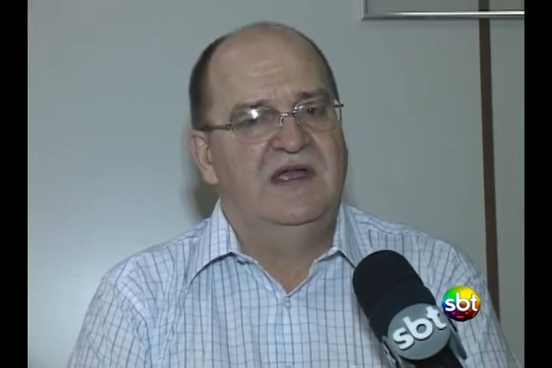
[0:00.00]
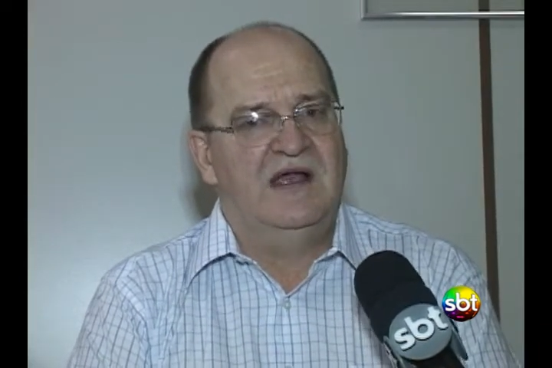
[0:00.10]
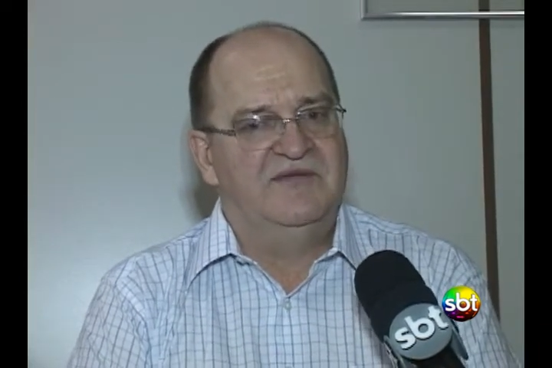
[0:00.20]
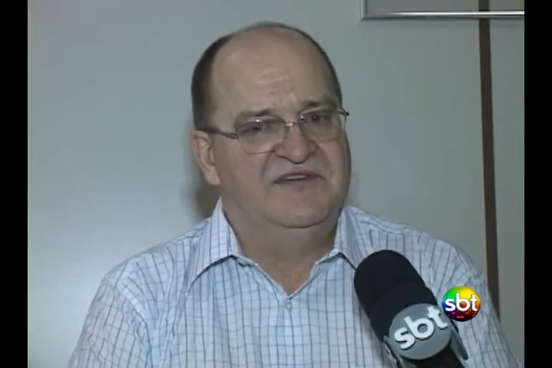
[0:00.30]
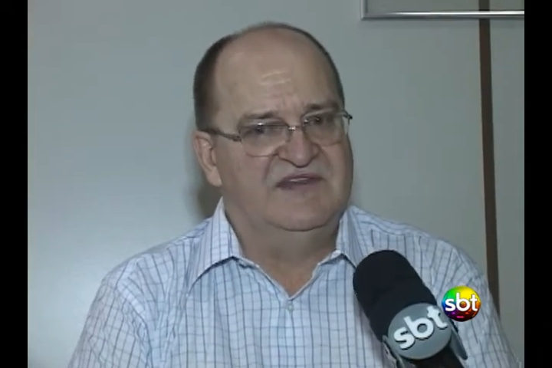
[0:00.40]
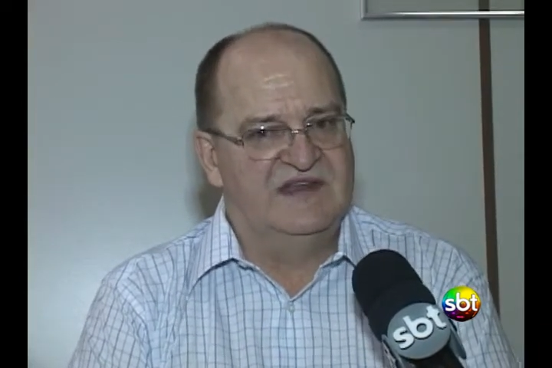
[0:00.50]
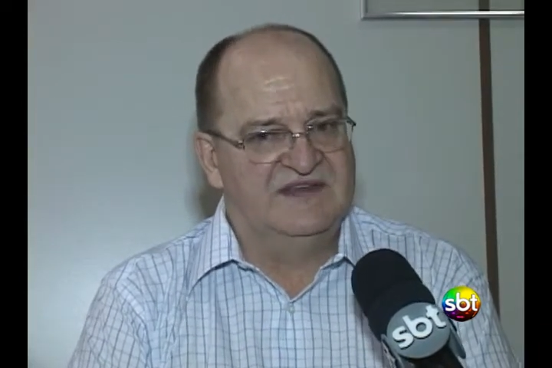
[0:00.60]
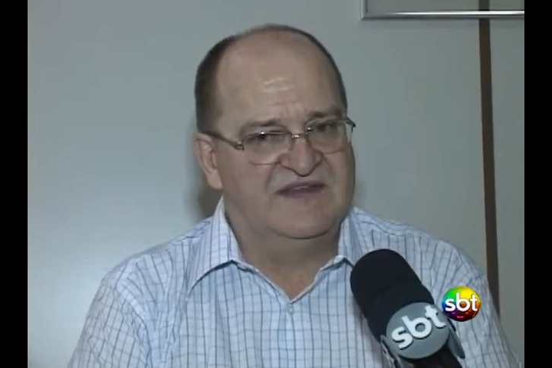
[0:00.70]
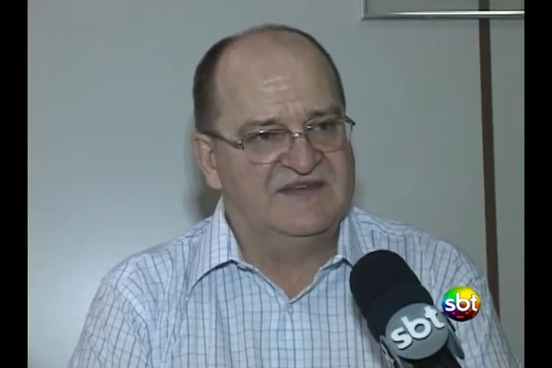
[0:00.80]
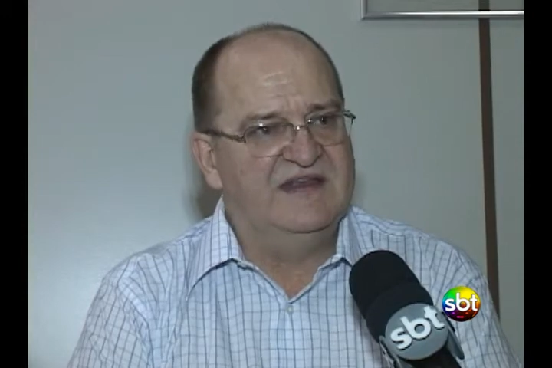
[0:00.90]
à
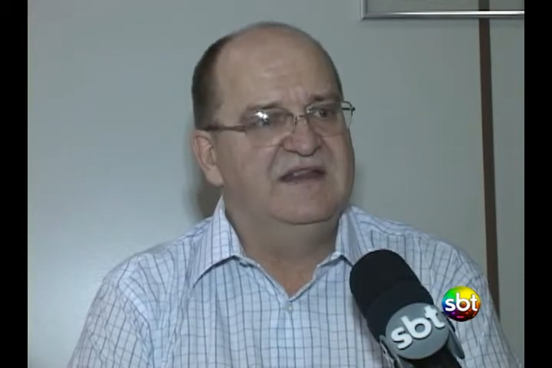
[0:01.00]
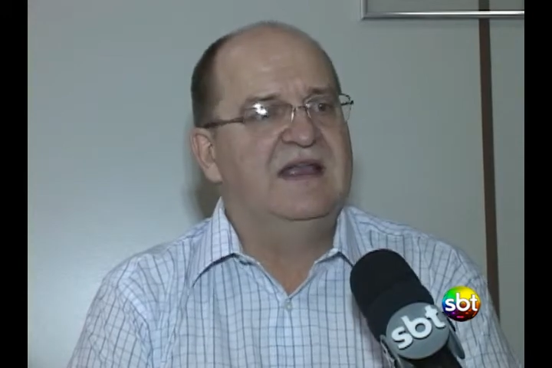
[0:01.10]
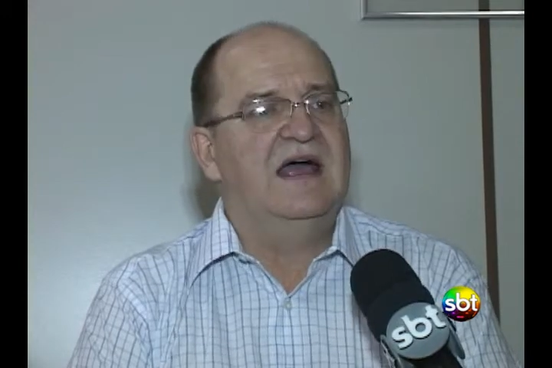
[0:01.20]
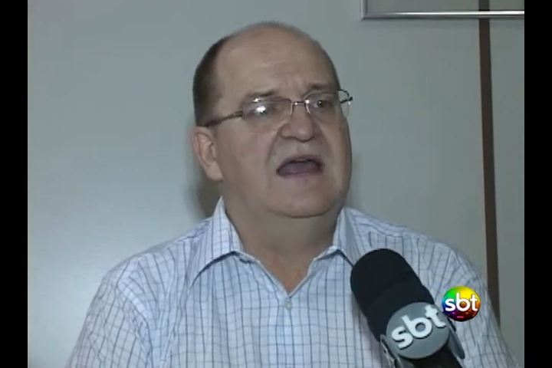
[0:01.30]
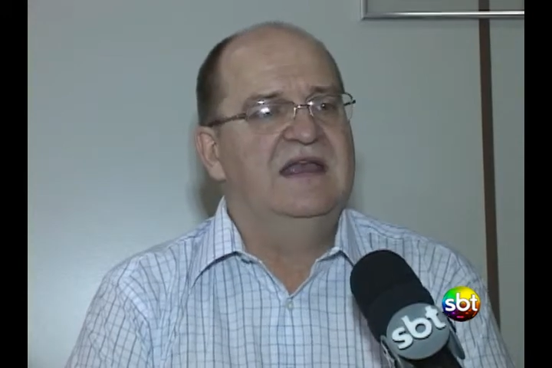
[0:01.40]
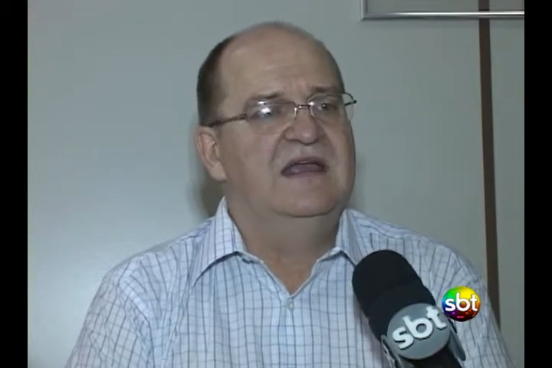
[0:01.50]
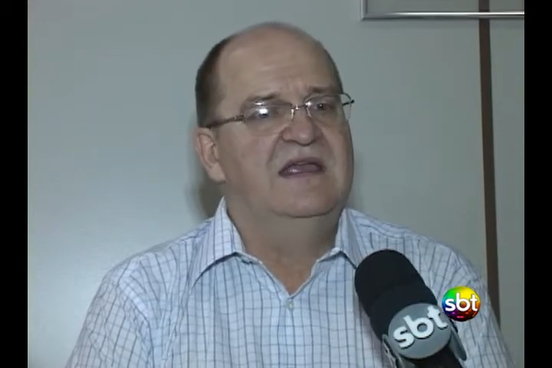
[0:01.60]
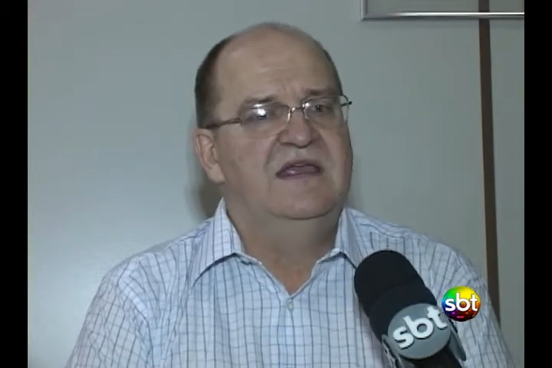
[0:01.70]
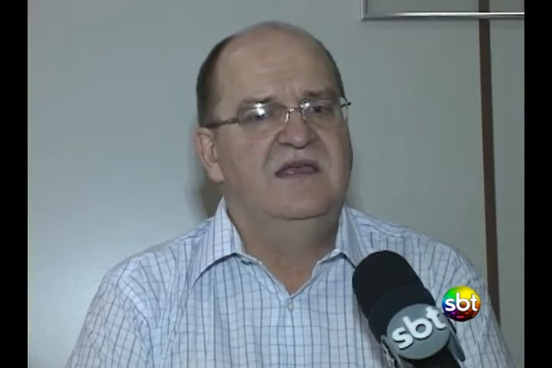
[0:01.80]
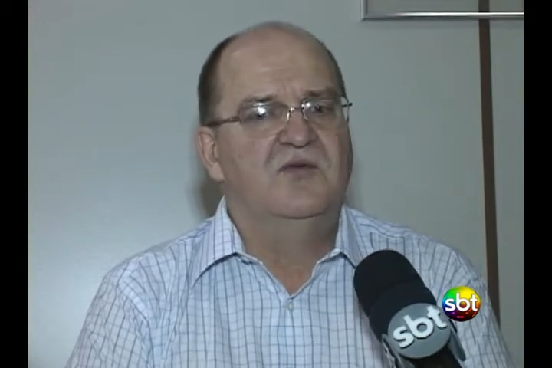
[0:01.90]
Vigilância Sanitária
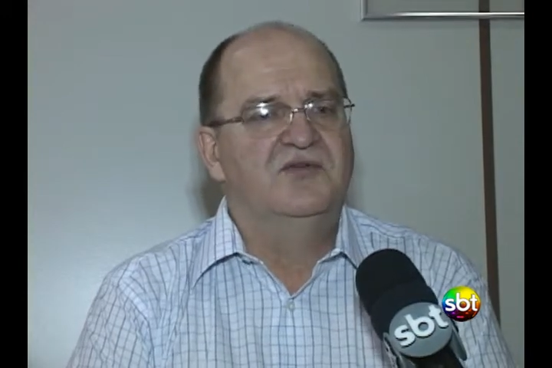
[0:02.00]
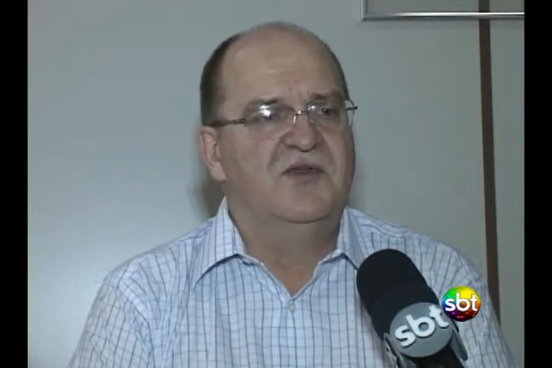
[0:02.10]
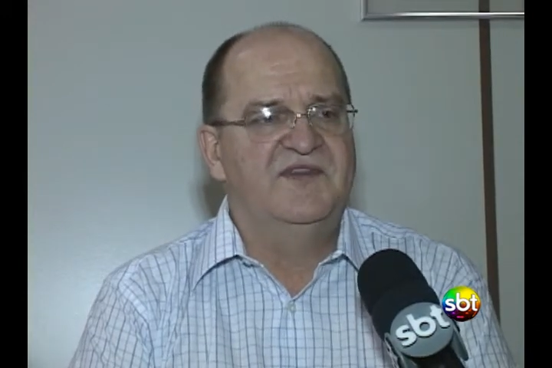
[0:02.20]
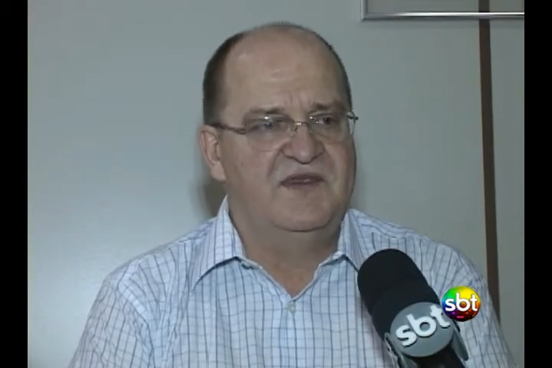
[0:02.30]
e com todas